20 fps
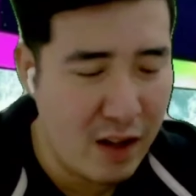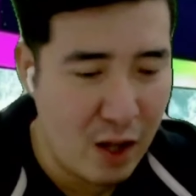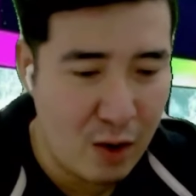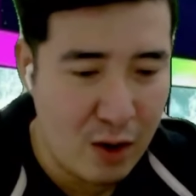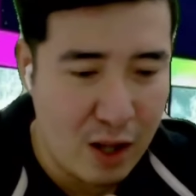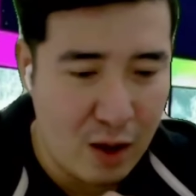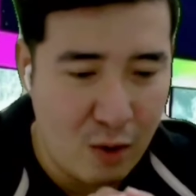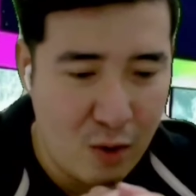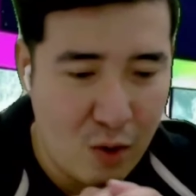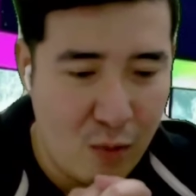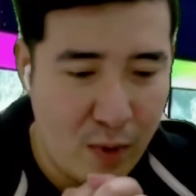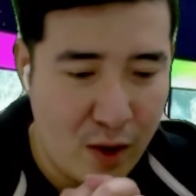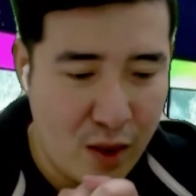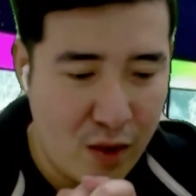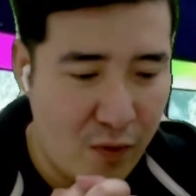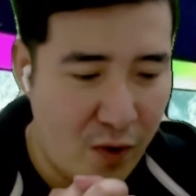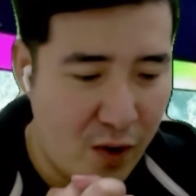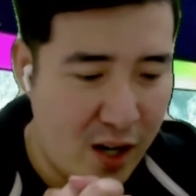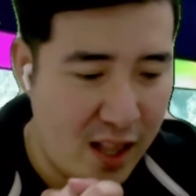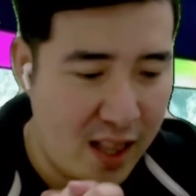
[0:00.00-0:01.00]
thank you, thank you so
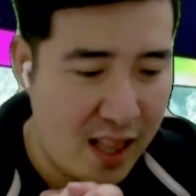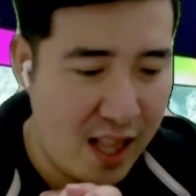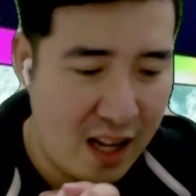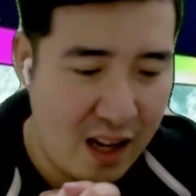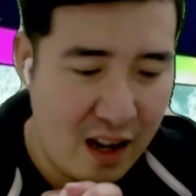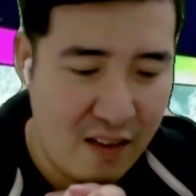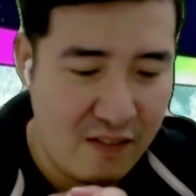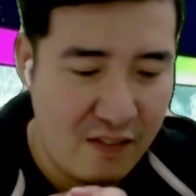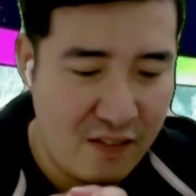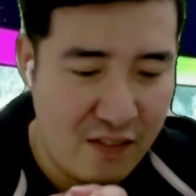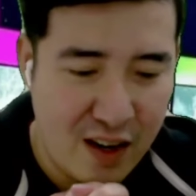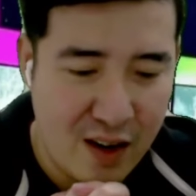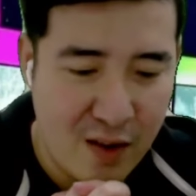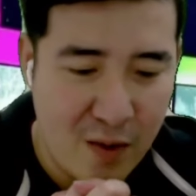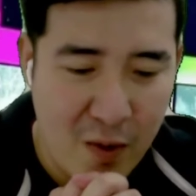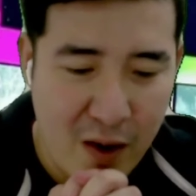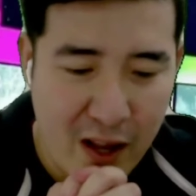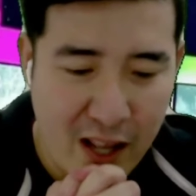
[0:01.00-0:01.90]
much for the said video.